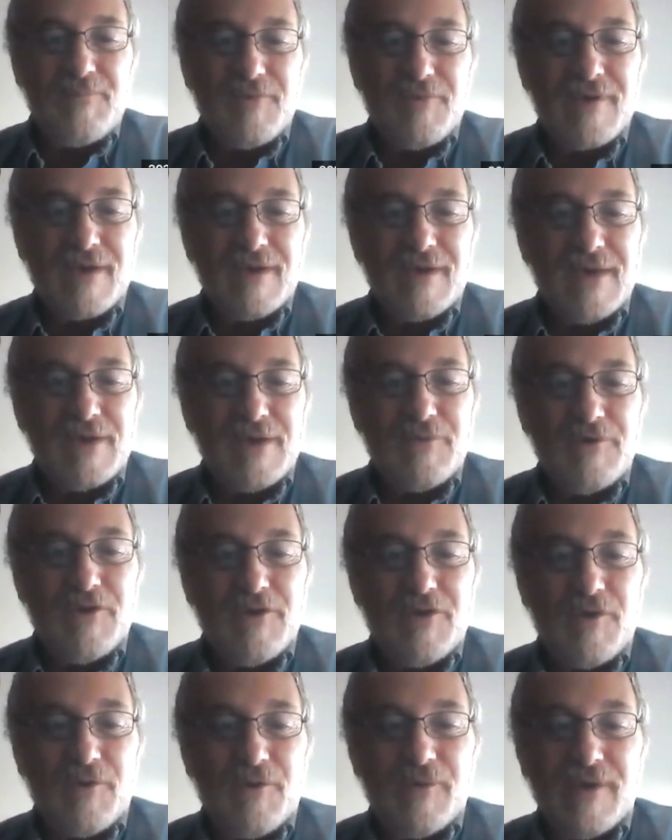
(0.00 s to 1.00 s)
porque
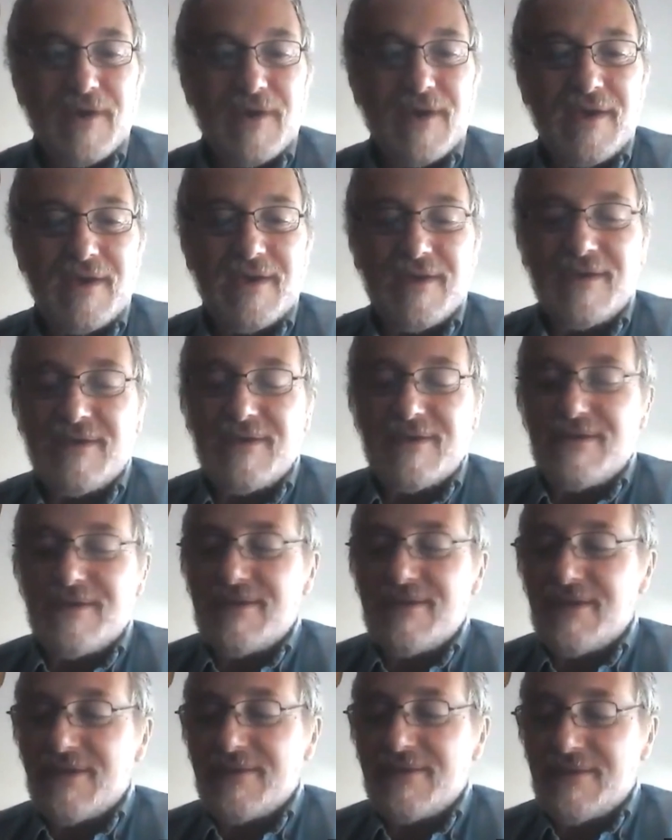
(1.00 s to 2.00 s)
uno lo ve,
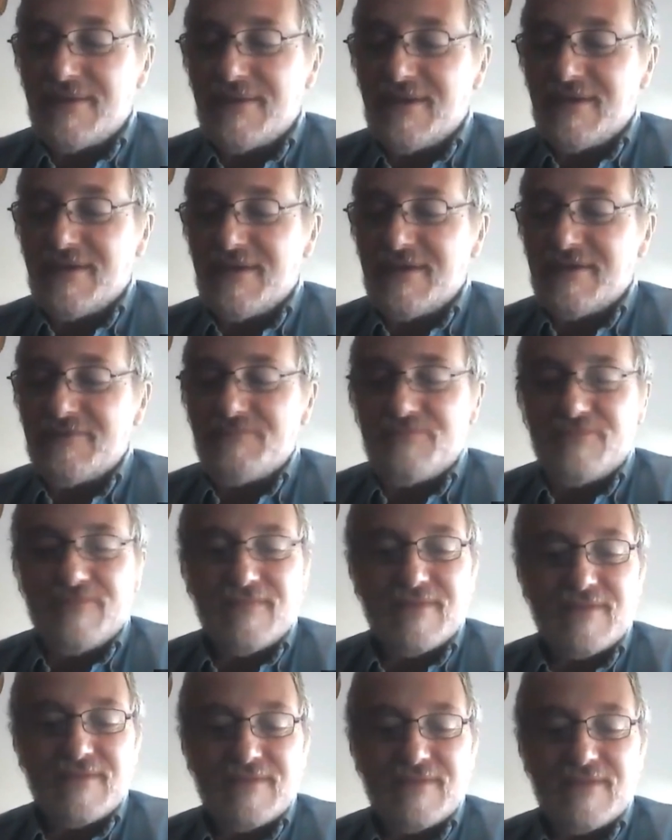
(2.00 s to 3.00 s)
este,
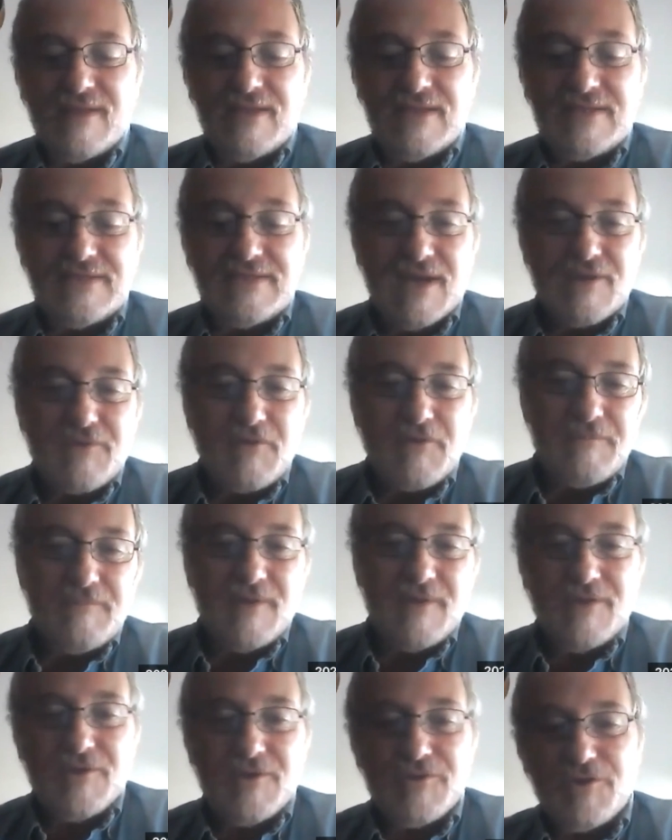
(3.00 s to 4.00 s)
el chaco es
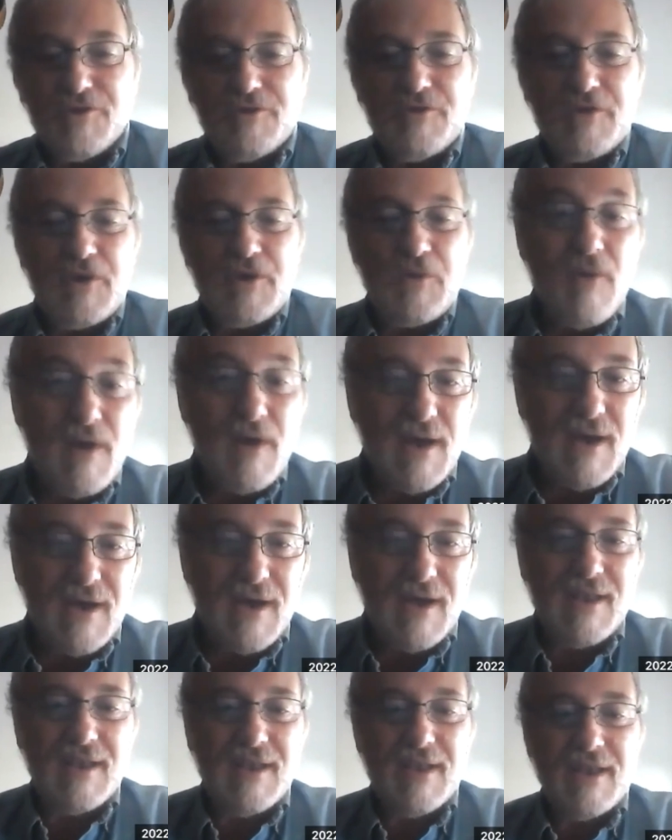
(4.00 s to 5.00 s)
medio todo
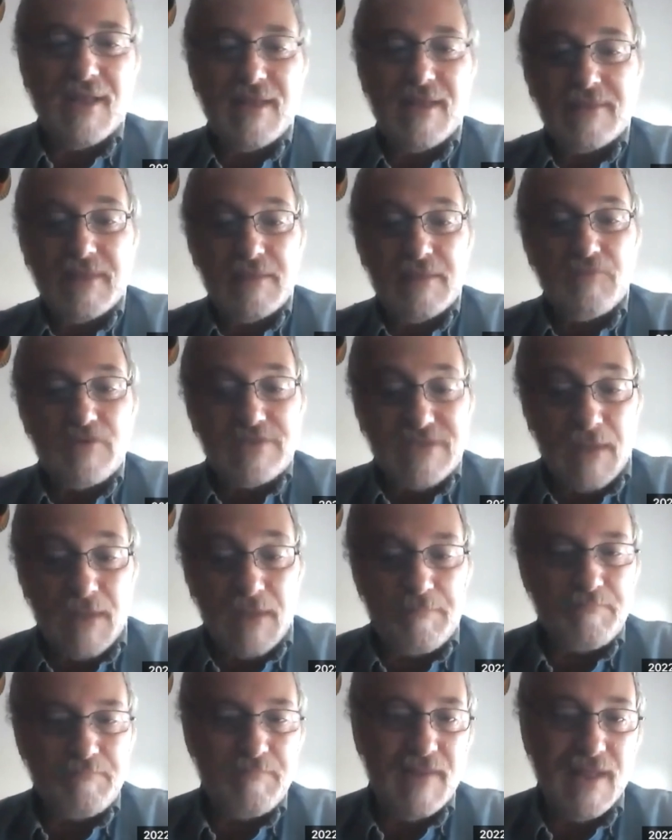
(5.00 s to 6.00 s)
igual, este, muchas
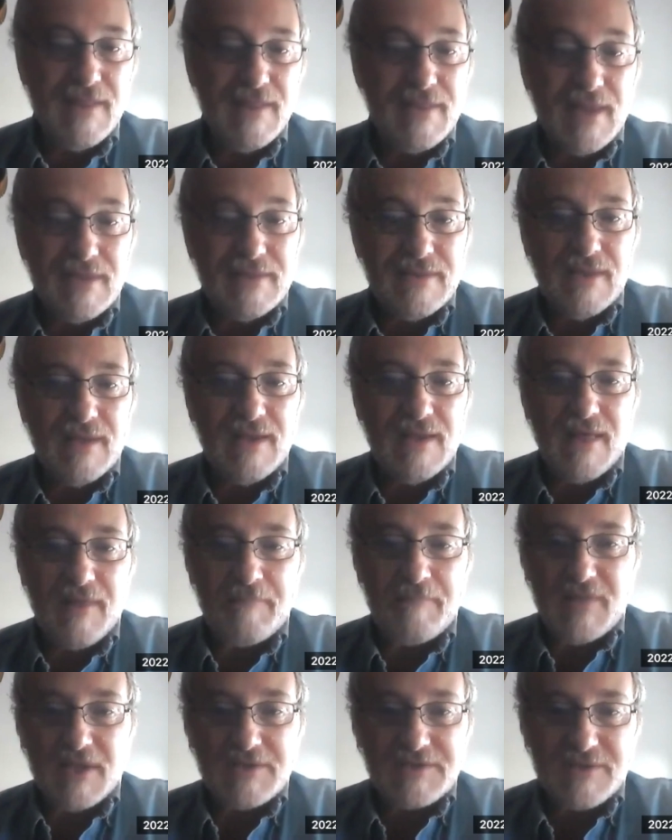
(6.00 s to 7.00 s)
plantas tienen
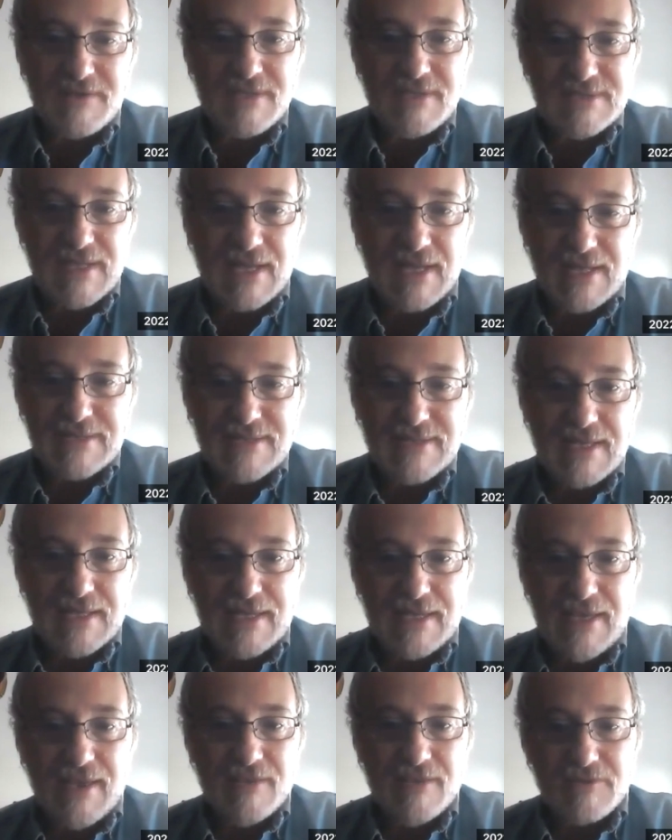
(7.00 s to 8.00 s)
adaptaciones a la
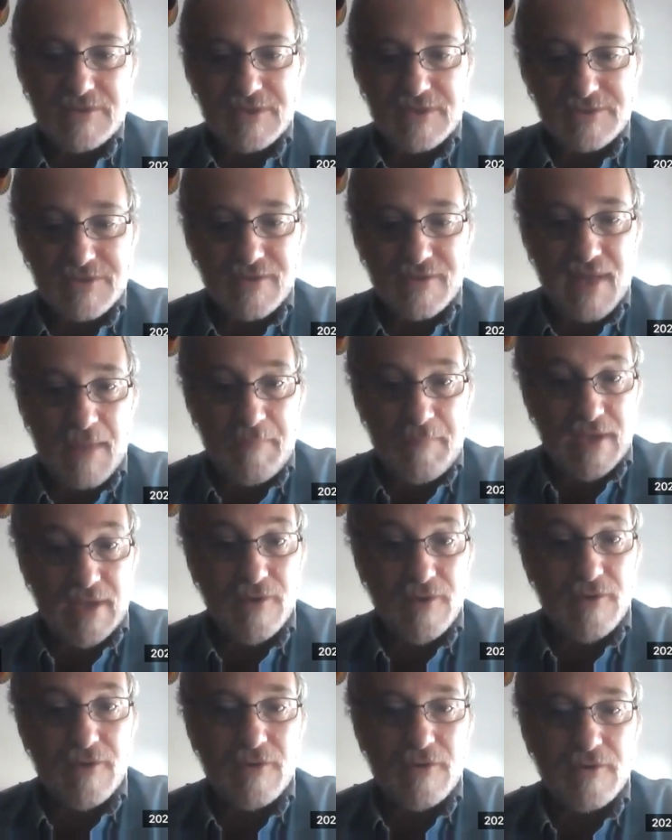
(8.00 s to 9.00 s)
sequía, entonces son
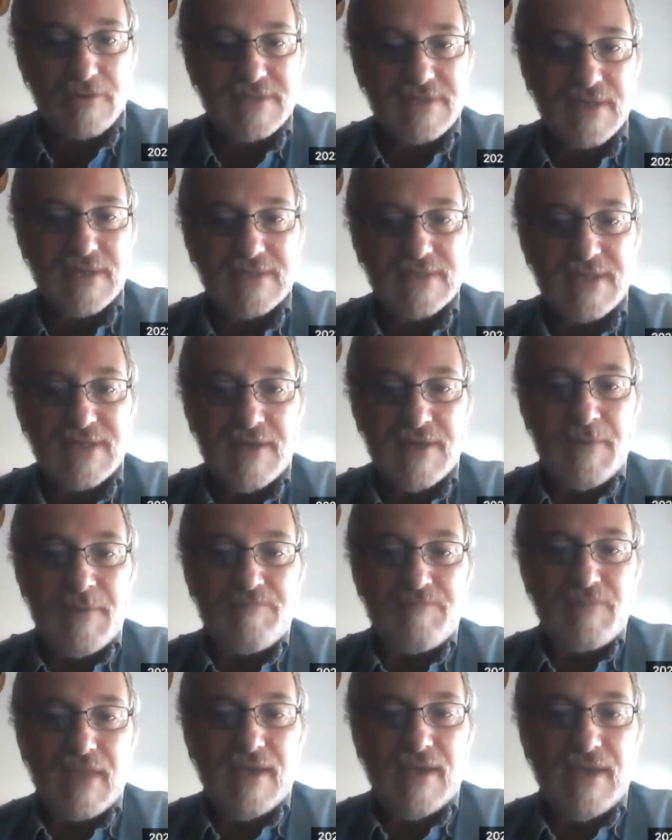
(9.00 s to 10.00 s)
espinosas,
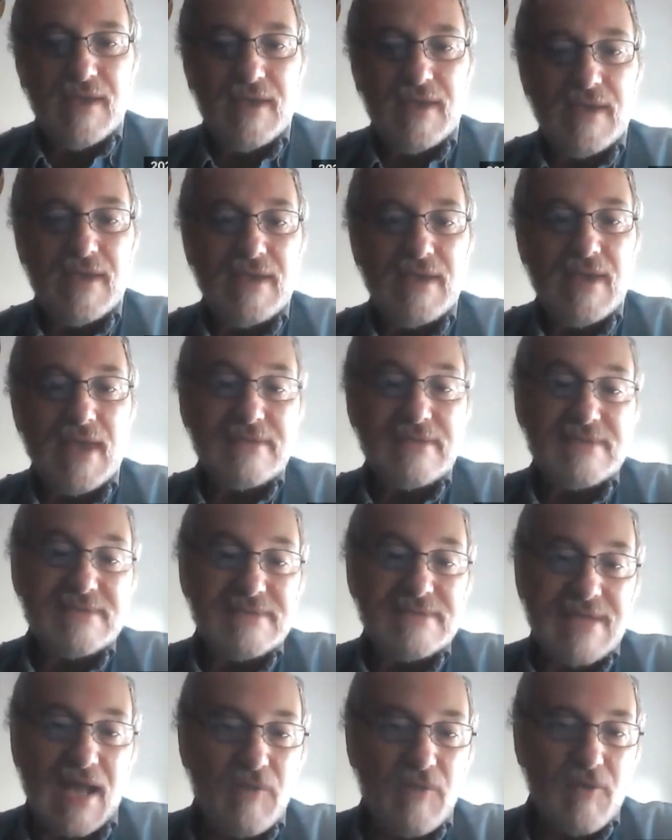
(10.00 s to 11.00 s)
eh,
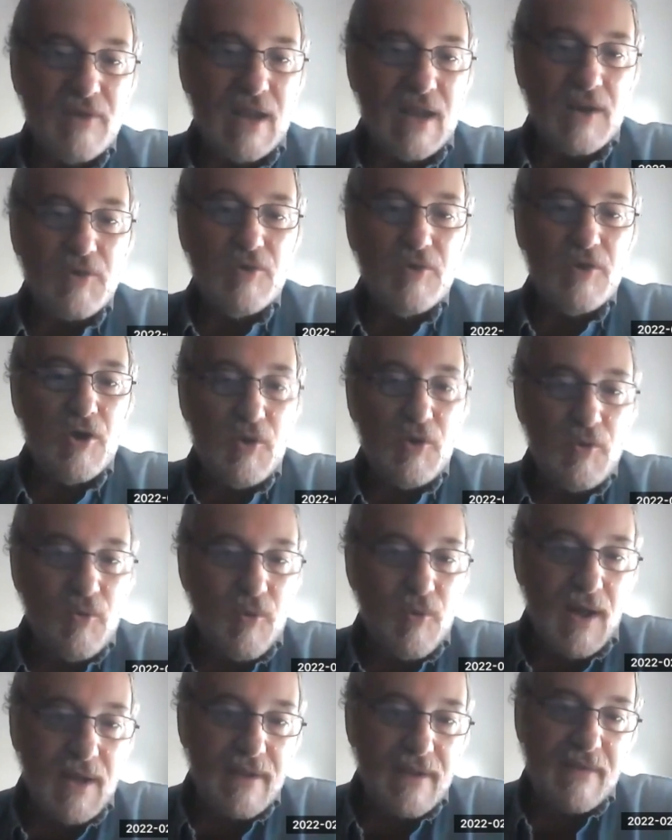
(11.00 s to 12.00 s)
salvo en algunos
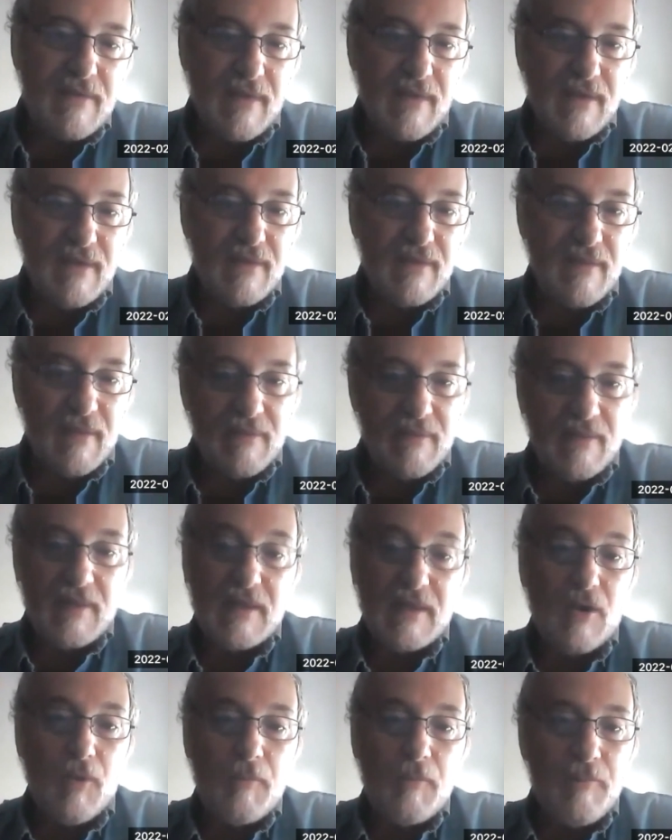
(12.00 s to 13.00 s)
lugares
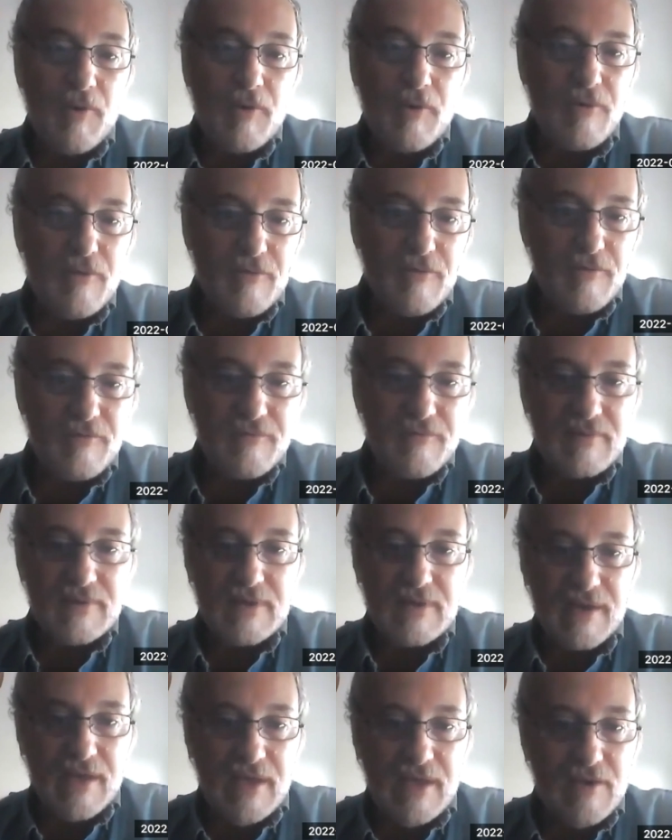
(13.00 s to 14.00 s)
de, los pocos
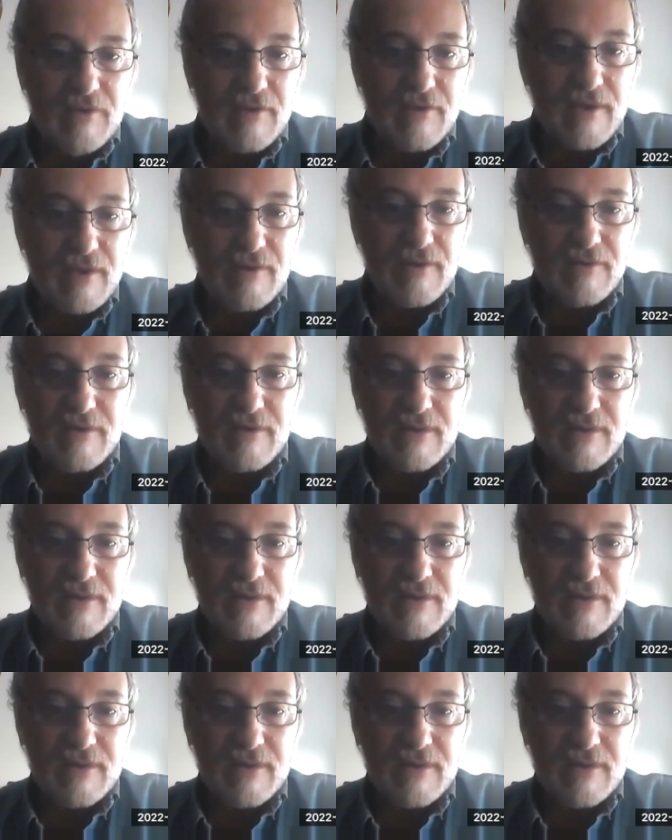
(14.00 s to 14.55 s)
ríos que